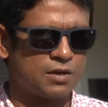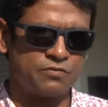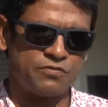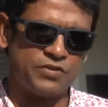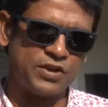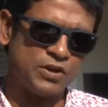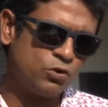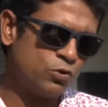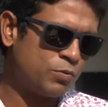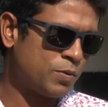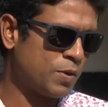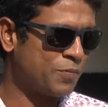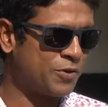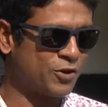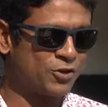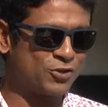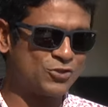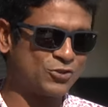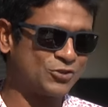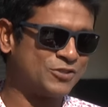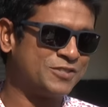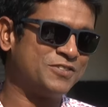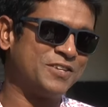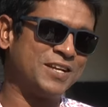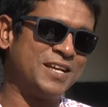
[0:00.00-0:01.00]
বেনুর ব্যাপারে
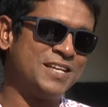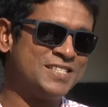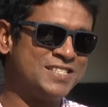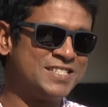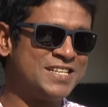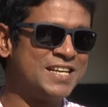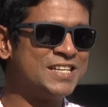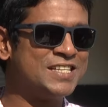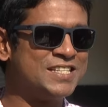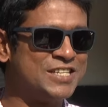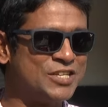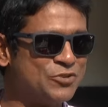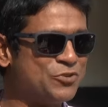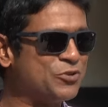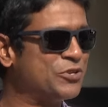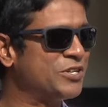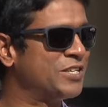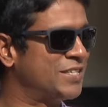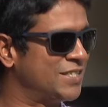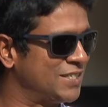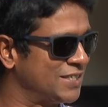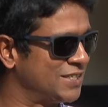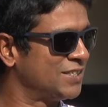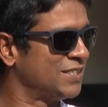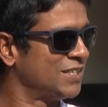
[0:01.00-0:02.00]
তো এনসিএল টি
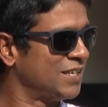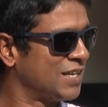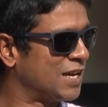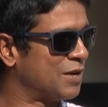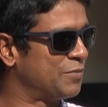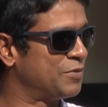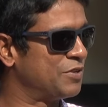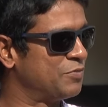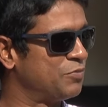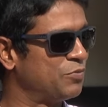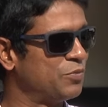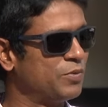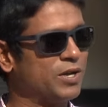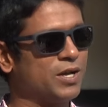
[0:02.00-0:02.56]
টোয়েন্টি আমি